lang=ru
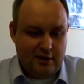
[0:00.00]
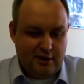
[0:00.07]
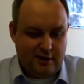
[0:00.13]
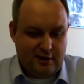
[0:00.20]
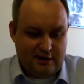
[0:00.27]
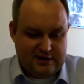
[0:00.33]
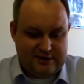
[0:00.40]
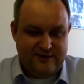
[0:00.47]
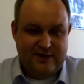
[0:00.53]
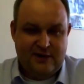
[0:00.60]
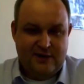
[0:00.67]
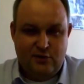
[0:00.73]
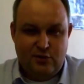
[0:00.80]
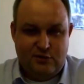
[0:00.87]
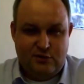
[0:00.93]
э, своих
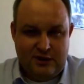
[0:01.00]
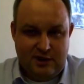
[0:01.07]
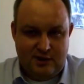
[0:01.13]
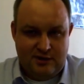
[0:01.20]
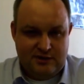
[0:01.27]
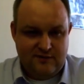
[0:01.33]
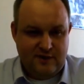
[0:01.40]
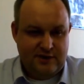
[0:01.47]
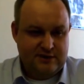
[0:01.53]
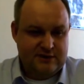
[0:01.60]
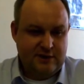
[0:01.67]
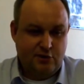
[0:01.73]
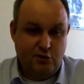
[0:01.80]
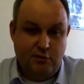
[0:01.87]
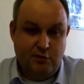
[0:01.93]
друзей, своих
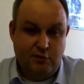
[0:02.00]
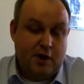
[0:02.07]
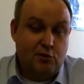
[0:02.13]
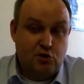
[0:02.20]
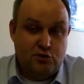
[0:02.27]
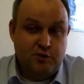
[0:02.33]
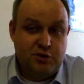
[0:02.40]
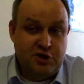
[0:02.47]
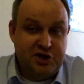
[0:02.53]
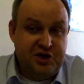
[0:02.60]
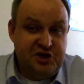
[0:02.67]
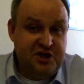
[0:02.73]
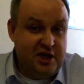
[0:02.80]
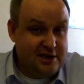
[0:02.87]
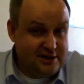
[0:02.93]
знакомых, а может быть и
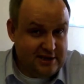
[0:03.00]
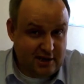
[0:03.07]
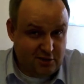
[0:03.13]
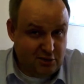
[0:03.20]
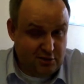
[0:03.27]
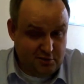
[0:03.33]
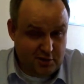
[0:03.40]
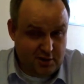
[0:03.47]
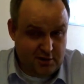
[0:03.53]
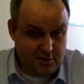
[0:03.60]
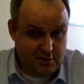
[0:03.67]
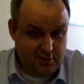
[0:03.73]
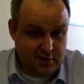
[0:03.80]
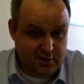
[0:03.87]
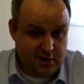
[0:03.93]
незнакомых
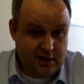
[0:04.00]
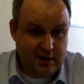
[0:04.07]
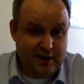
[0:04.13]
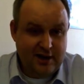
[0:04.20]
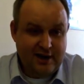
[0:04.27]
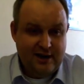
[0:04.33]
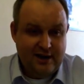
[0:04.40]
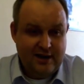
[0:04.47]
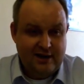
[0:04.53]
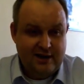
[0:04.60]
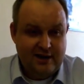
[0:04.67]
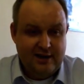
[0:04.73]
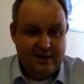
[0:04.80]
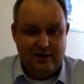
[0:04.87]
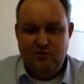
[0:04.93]
людей, э,
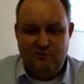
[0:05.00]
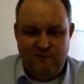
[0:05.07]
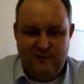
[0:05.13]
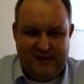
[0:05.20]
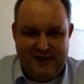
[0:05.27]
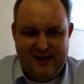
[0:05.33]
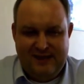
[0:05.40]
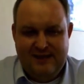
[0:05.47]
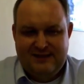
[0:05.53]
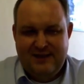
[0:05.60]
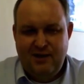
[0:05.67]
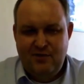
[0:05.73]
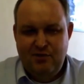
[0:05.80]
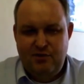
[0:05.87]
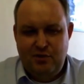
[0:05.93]
то в идее есть
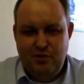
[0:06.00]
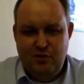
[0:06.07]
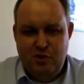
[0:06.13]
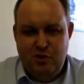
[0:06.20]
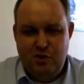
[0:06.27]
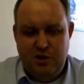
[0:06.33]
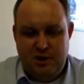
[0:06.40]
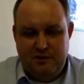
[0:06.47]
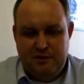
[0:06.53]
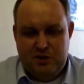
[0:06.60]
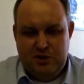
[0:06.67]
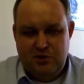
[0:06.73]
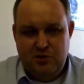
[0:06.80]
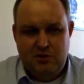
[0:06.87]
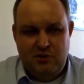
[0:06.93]
какой-то ущерб,
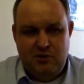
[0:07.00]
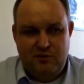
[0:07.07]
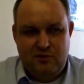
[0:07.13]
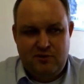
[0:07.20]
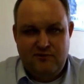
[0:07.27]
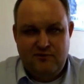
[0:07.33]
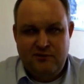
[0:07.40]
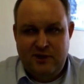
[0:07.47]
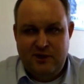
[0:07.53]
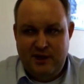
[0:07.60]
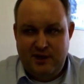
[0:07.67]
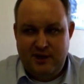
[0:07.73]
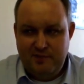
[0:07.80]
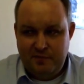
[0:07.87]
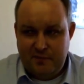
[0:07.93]
что-то вот в
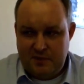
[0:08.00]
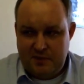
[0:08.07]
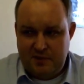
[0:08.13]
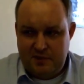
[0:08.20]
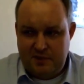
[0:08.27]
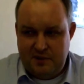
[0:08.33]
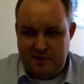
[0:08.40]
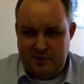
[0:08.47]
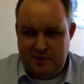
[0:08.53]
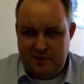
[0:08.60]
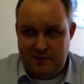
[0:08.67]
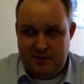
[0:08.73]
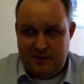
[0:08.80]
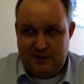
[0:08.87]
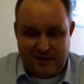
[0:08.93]
ней, а,
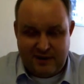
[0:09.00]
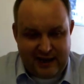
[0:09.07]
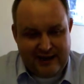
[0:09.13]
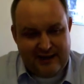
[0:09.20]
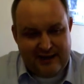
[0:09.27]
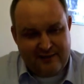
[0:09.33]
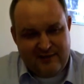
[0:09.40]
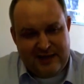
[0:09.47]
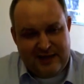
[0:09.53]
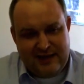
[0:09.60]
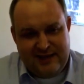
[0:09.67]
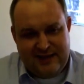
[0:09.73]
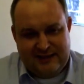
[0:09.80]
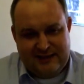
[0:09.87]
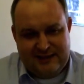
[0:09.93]
какие-то в ней
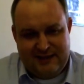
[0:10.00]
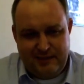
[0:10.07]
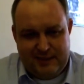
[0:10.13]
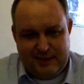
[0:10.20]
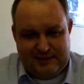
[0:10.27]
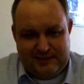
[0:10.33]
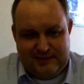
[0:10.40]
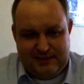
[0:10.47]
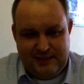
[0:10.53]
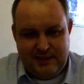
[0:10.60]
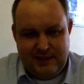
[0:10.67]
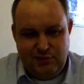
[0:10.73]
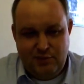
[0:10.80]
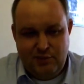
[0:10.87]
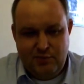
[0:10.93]
таятся опасности,
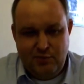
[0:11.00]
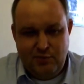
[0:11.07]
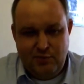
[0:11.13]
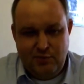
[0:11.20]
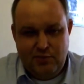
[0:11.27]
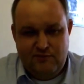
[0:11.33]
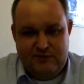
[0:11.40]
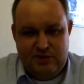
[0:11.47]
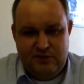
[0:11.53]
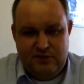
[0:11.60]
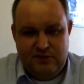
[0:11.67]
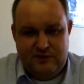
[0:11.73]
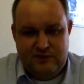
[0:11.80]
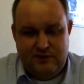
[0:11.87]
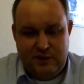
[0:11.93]
которые могут выскочить в
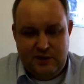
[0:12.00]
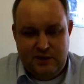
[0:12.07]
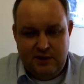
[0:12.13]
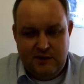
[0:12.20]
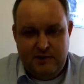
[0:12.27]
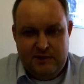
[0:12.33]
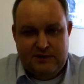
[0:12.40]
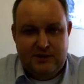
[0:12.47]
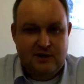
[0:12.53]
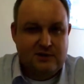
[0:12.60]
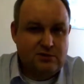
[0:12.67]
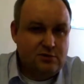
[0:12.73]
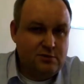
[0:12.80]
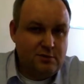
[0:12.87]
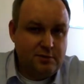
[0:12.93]
самый
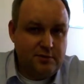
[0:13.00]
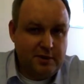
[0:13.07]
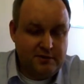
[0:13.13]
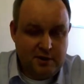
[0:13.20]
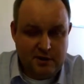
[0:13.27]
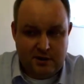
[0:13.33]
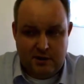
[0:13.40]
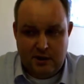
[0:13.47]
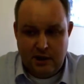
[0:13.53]
непредсказуемый момент.